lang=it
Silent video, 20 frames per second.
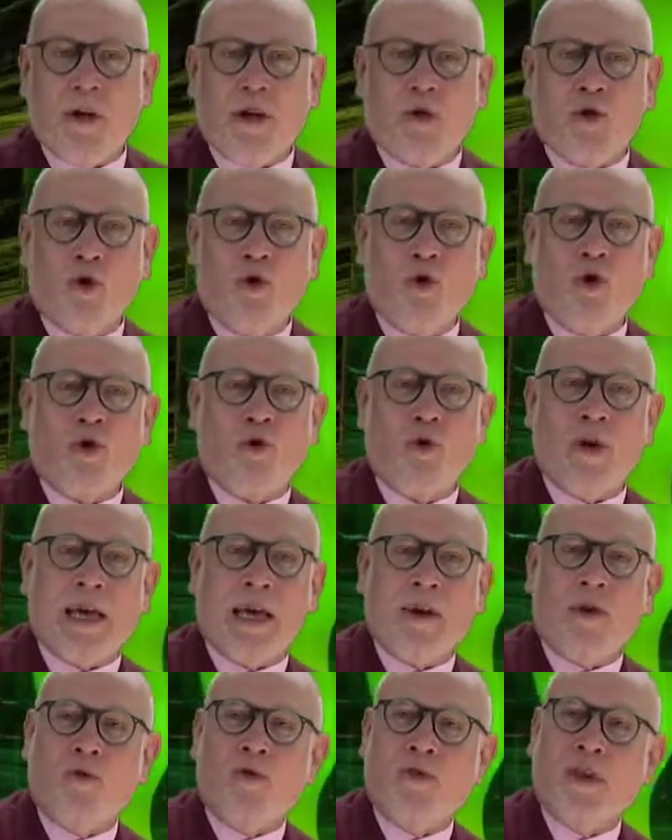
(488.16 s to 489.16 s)
attorno e
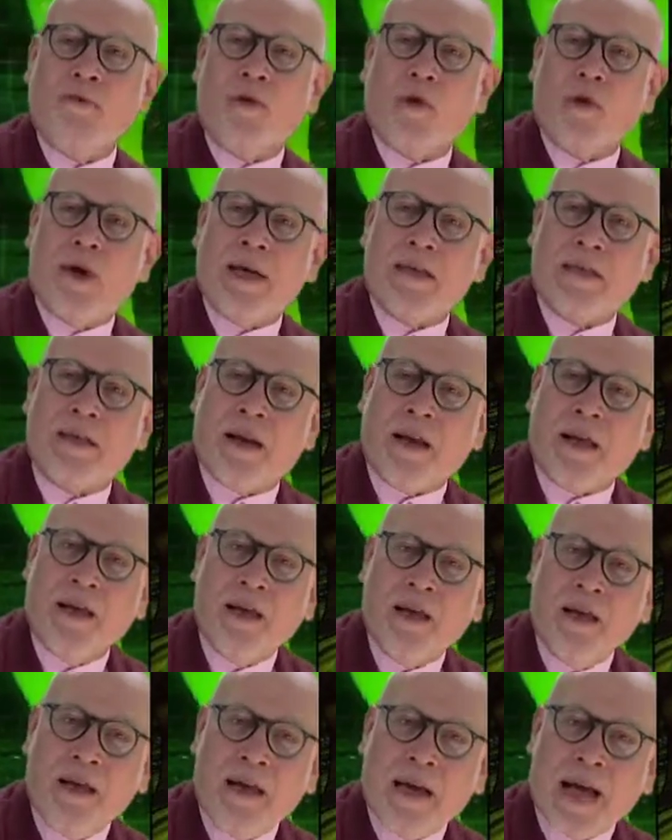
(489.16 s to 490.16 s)
che non devono essere
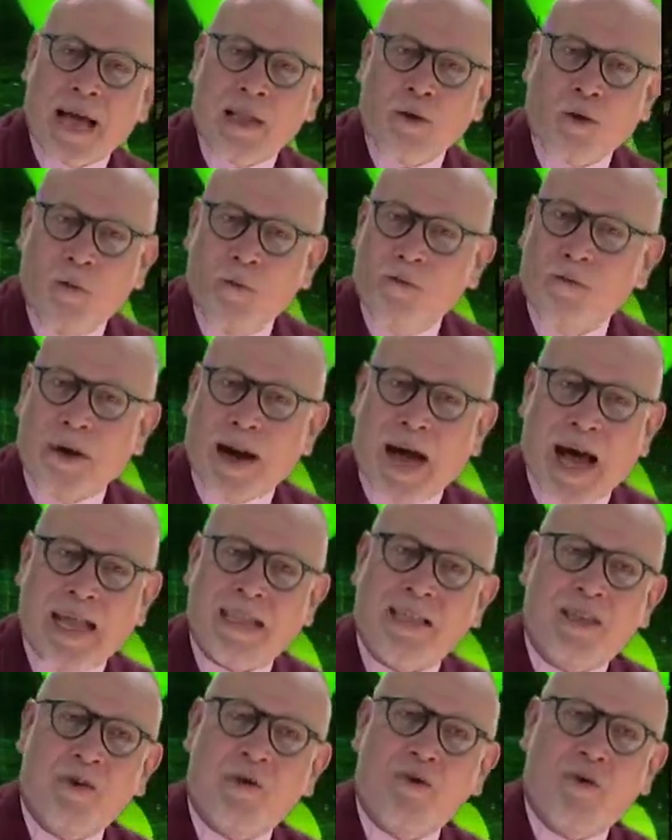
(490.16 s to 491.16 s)

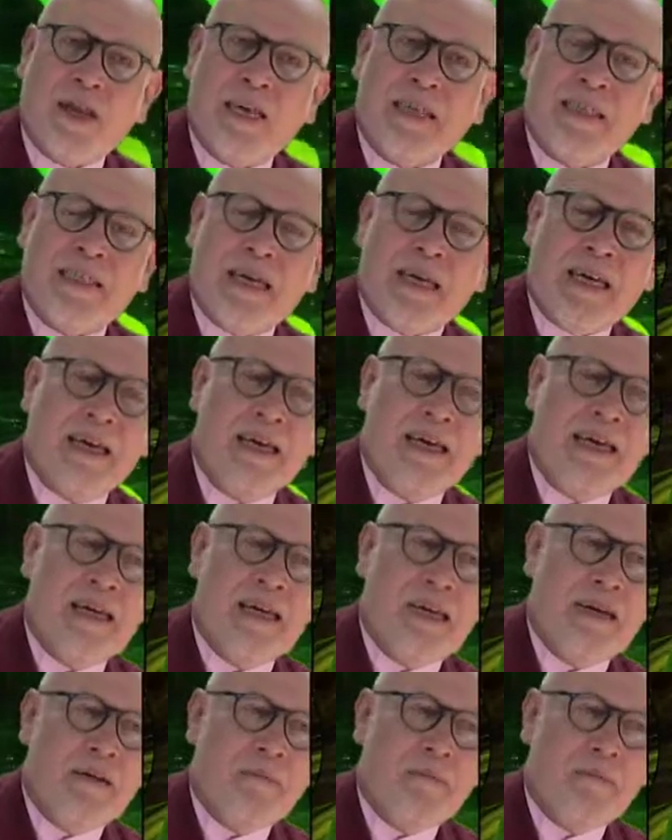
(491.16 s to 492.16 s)
adombrate o rese
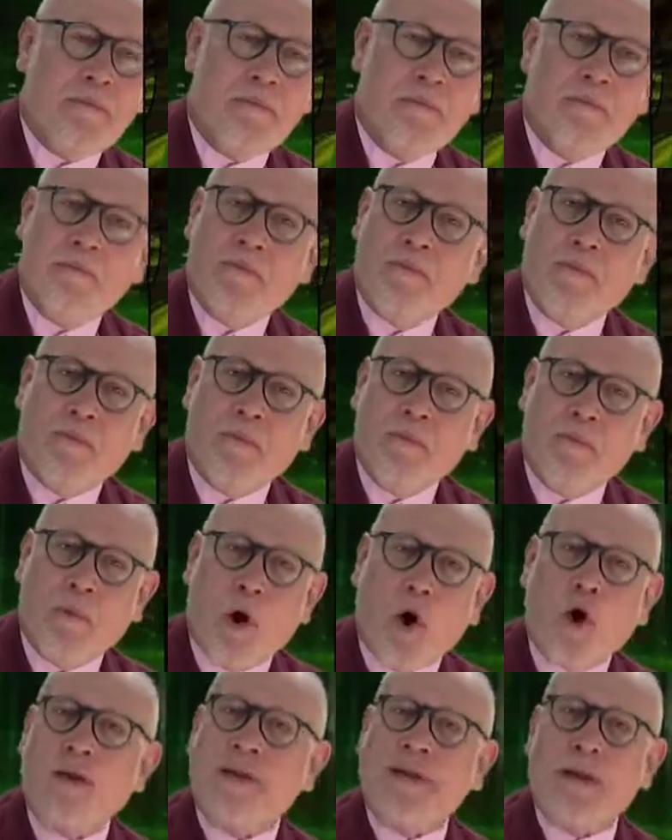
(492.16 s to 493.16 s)
mm,
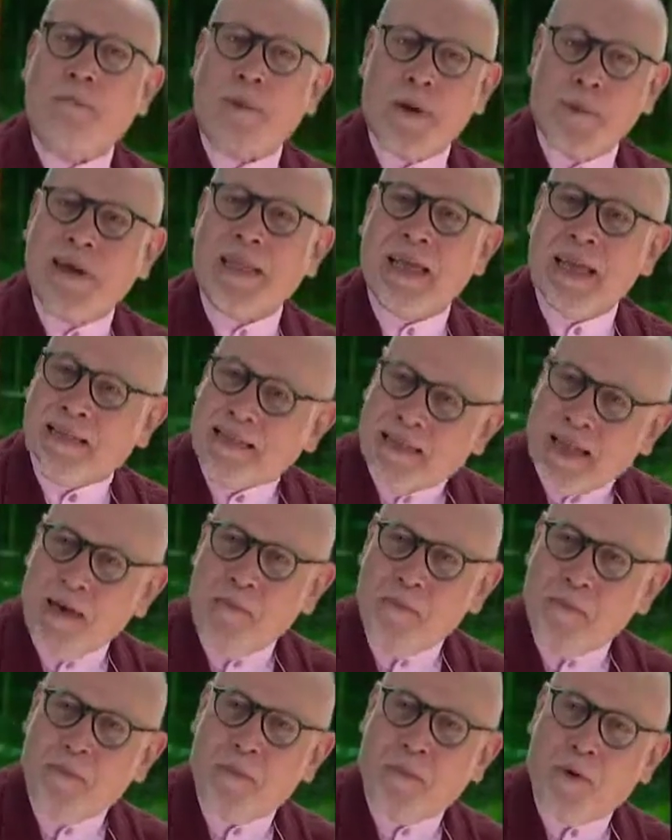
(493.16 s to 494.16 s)
morte prima del
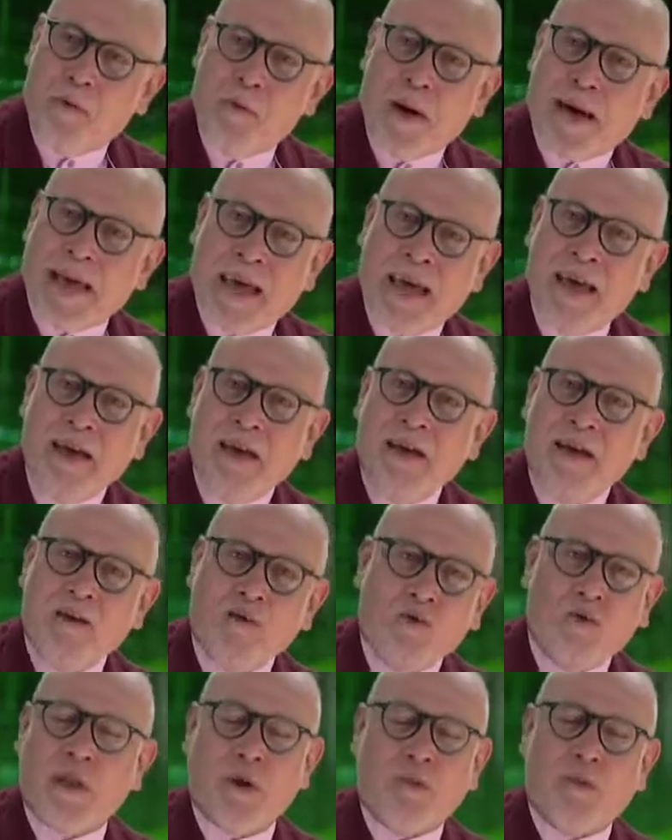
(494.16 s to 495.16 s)
tempo, ma che
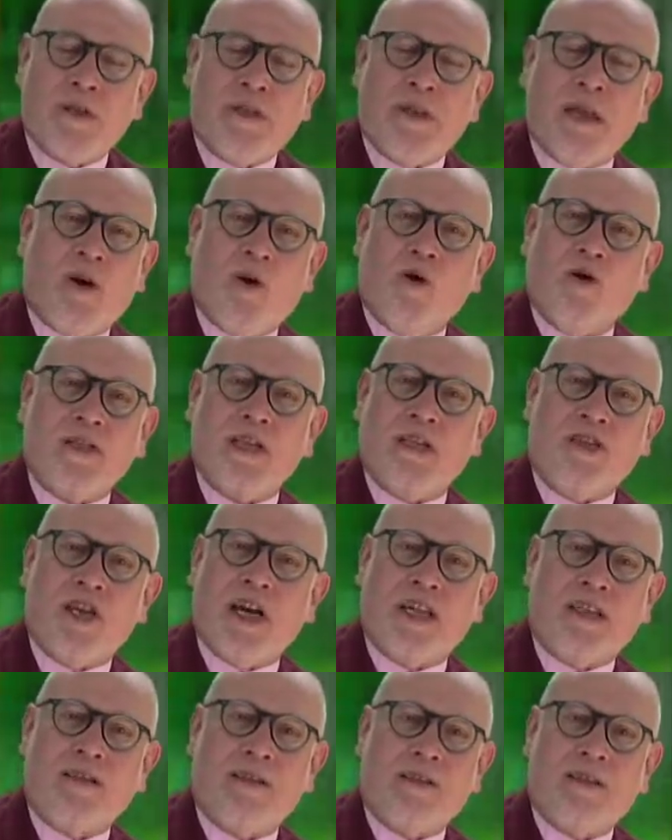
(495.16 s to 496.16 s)
tutte queste cose ci
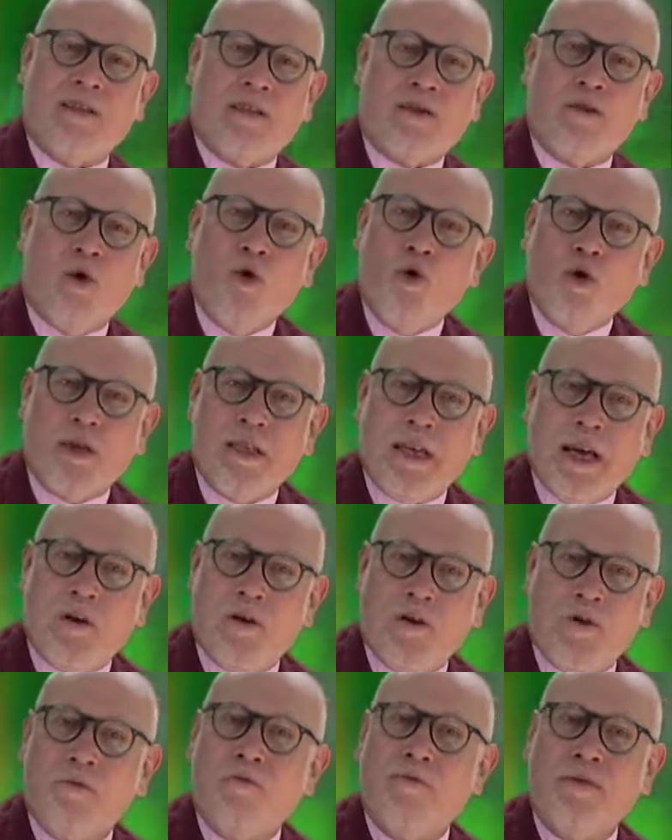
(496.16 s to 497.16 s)

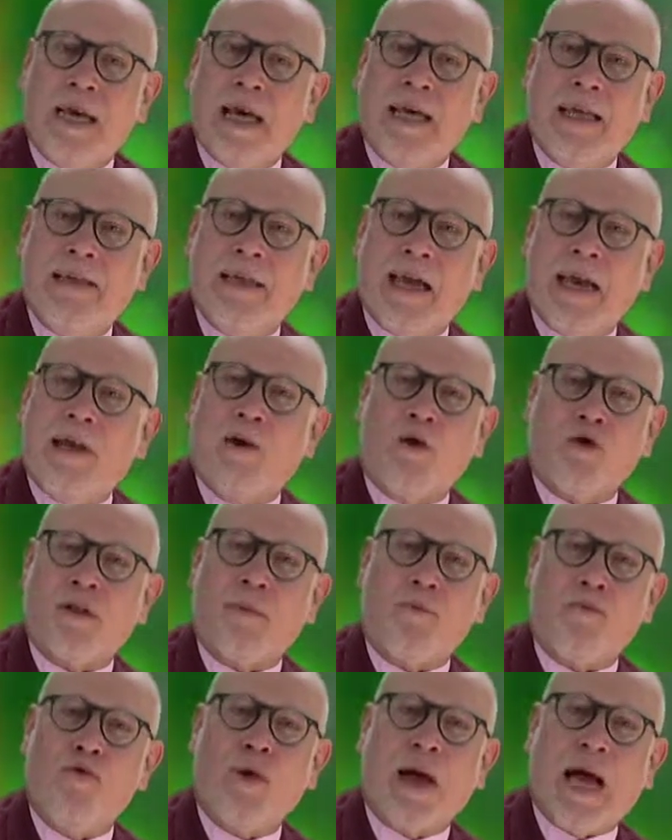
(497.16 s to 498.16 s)
attorniano dai, dalle cose
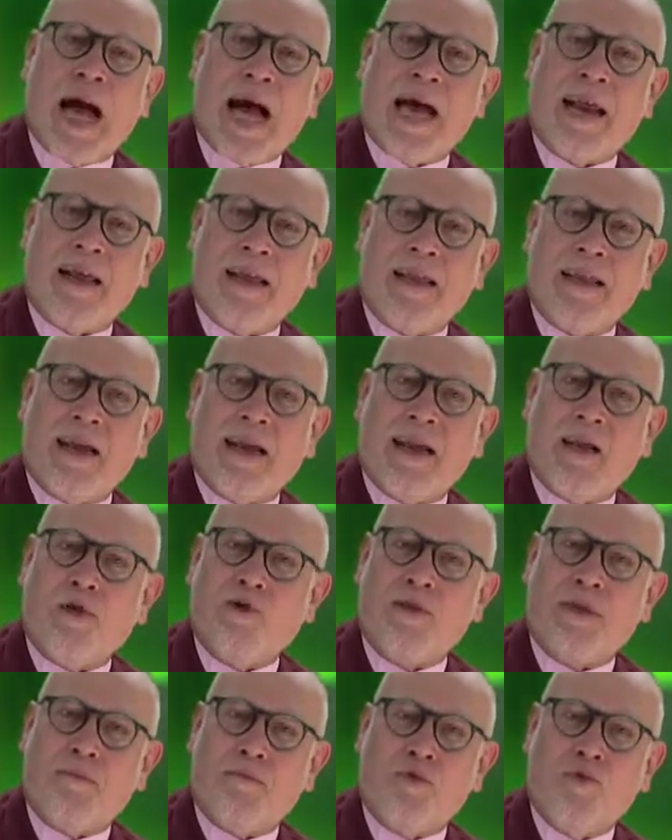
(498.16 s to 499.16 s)
più care, dalle
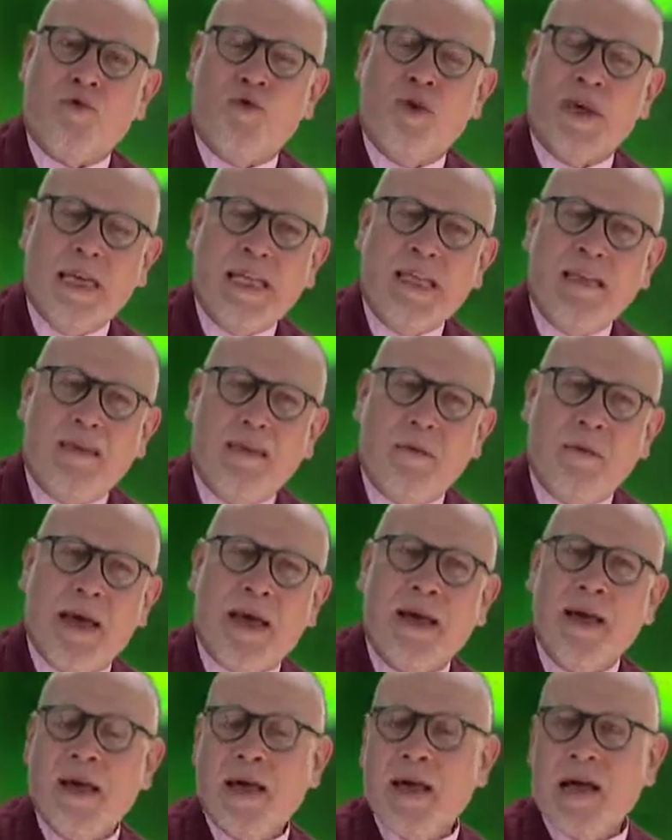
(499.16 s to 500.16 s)
cose più intime
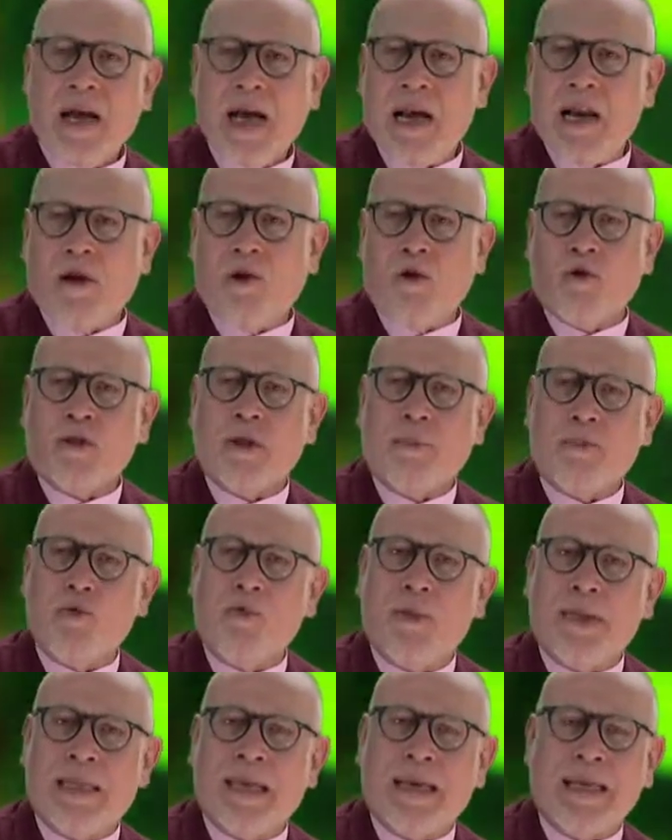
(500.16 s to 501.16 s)
alle cose più
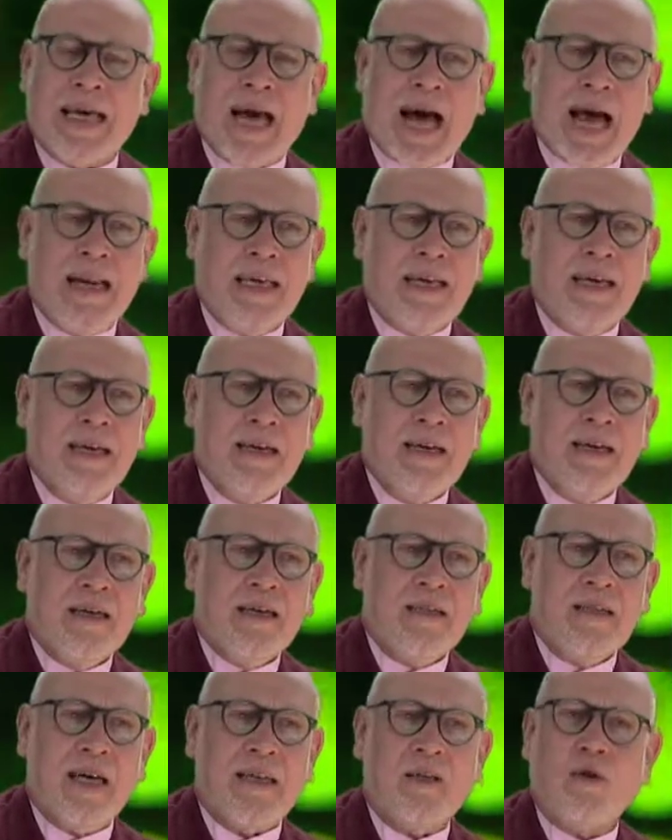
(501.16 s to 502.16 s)
materiali,
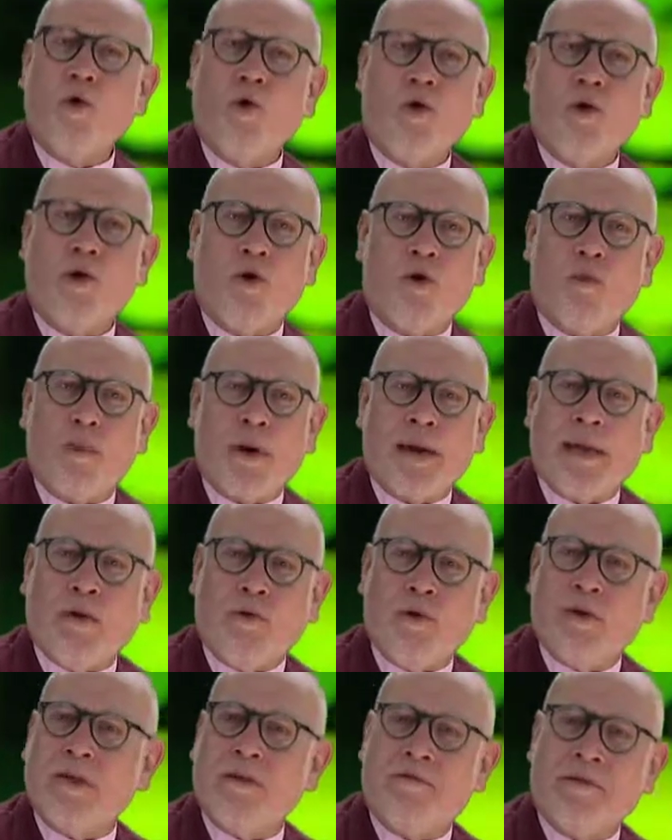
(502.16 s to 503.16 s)
ci attorniano perché
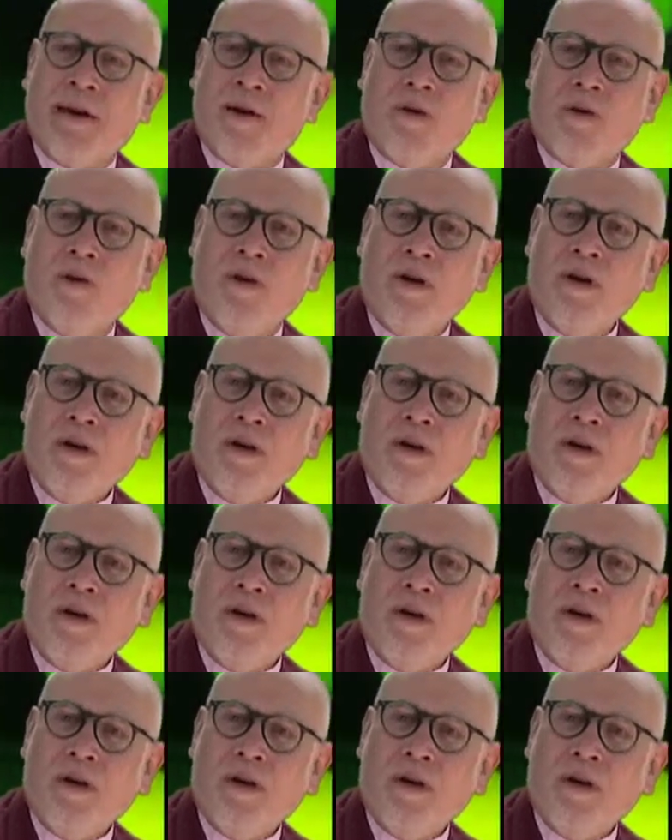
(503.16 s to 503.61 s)
queste fanno,